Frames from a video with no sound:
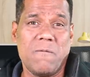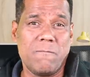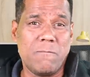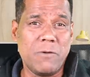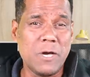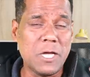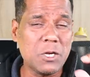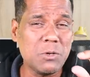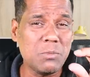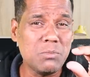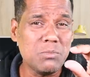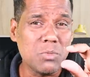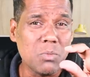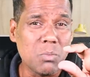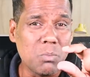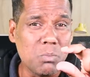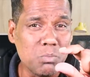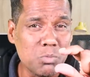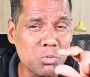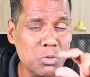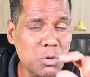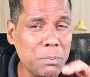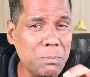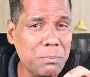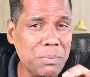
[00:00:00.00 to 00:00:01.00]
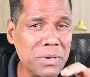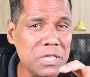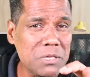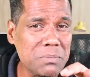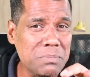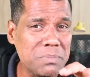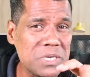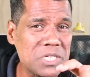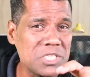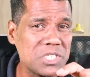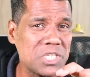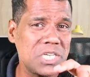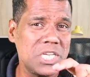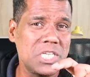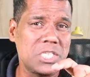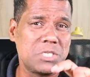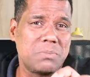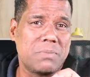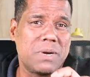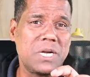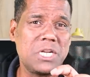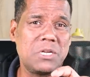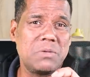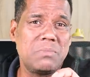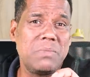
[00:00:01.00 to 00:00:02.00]
வெறும் முப்பது பெர்சன்டேஜ்
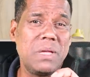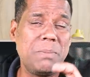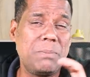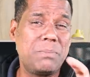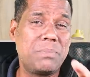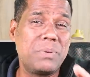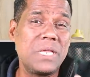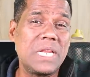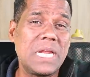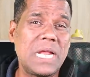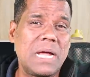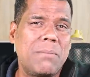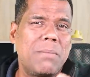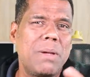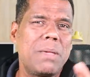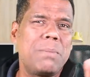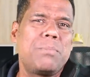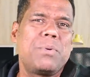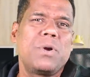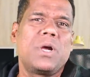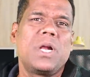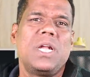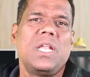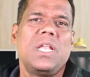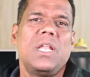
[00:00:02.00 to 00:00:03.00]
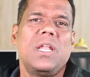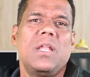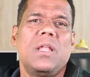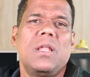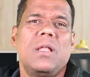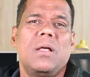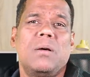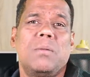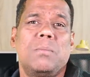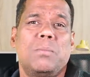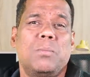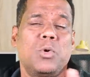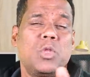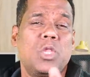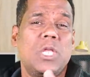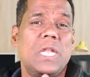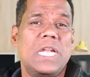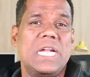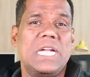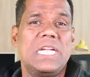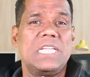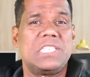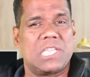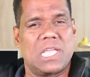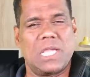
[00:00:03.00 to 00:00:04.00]
மட்டுமே பிற அமைப்புகளில்
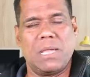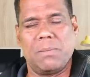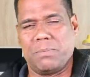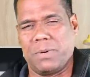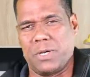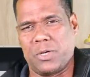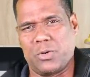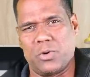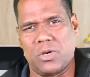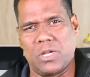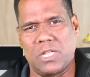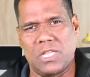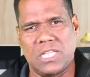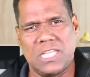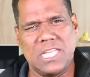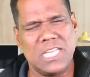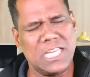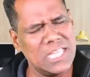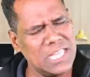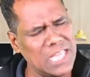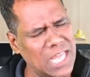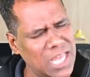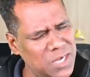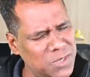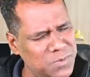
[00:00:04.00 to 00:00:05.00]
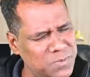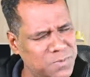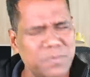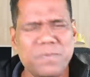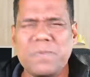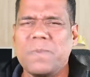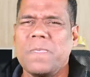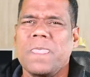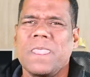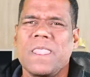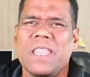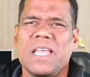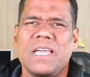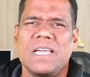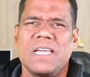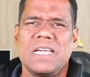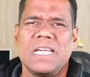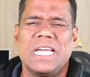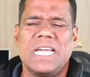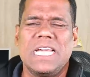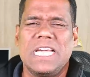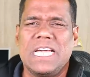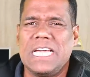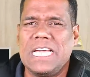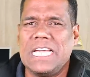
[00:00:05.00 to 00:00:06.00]
முதலீடு செய்யப்பட்டுள்ளது இருந்தாலும்
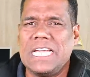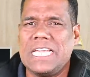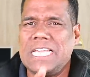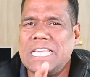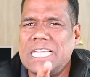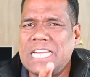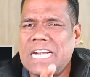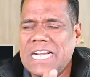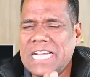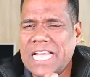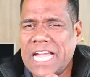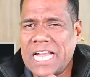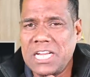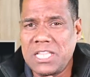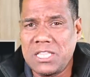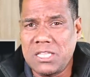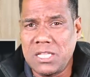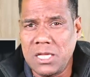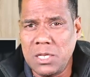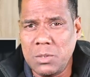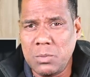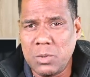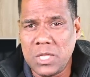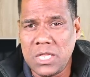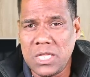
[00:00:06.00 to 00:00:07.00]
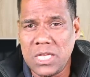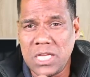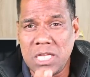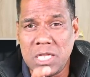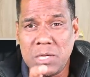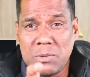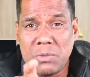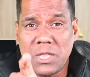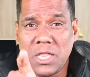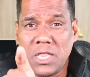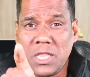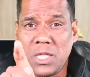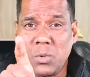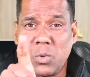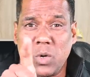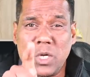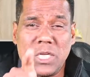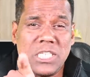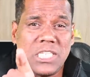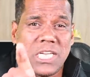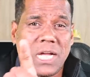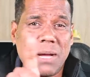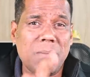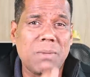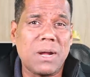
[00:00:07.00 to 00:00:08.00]
இரண்டாயிரத்தி இருபது இருபத்தி
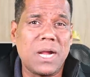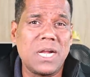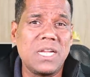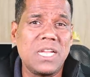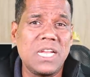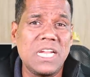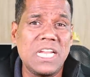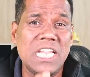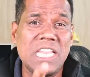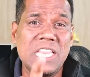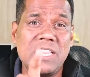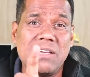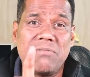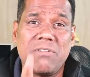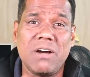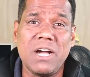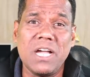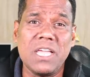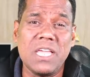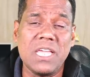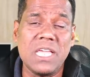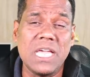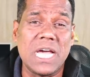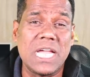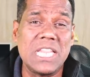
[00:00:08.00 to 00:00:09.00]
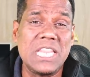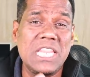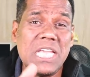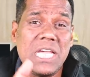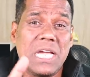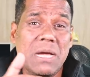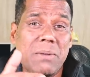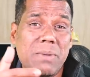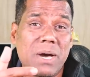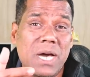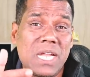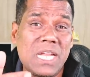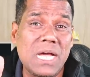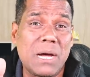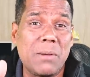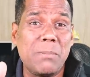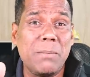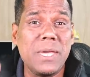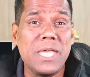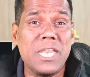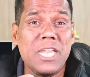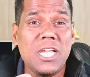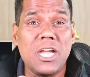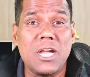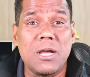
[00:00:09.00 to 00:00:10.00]
ஒன்றாம் ஆண்டில் இந்த வங்கி அதிகமான
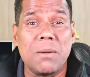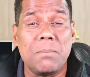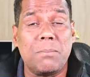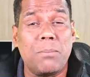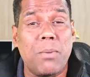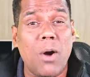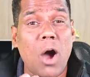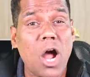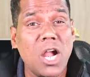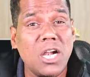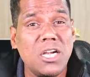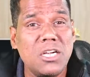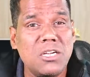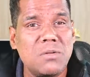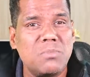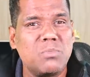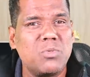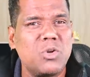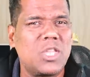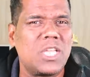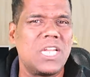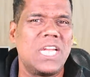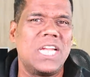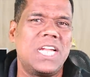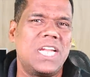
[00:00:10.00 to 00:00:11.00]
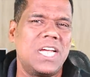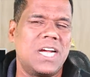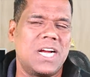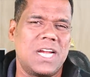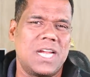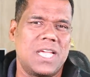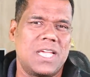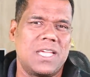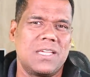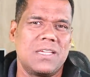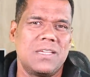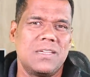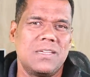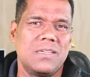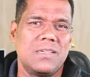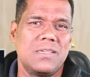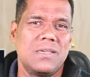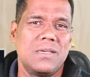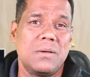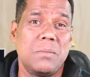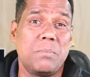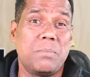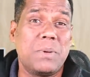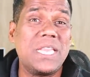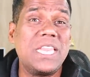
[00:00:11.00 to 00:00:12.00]
அமெரிக்க பாண்ட் முதலீடுகளை
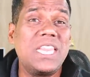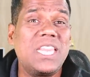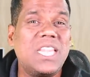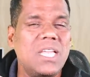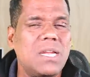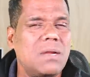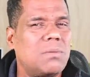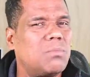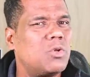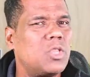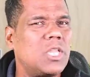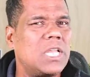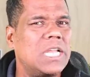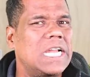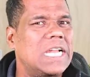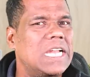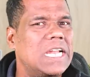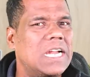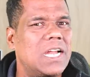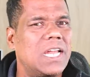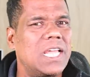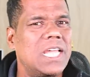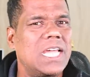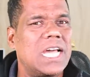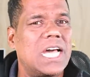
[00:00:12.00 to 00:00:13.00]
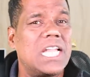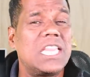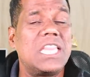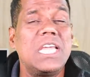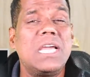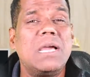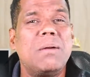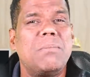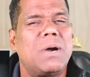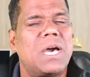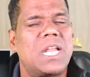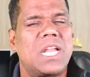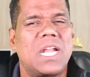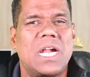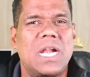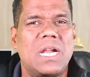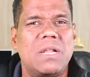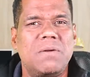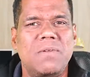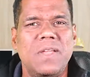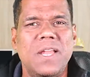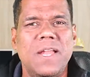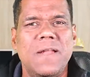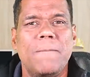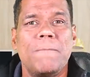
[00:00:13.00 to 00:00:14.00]
பத்திர முதலீடுகளை அதிகமான
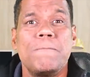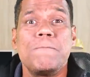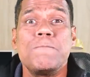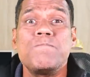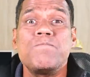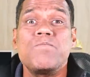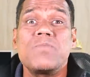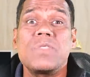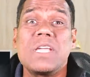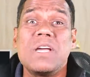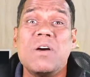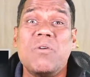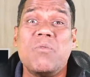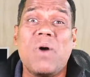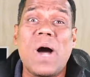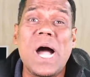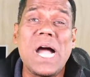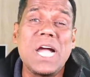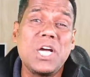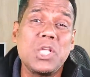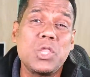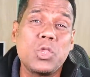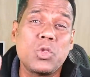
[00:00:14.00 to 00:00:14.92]
அளவில் வாங்க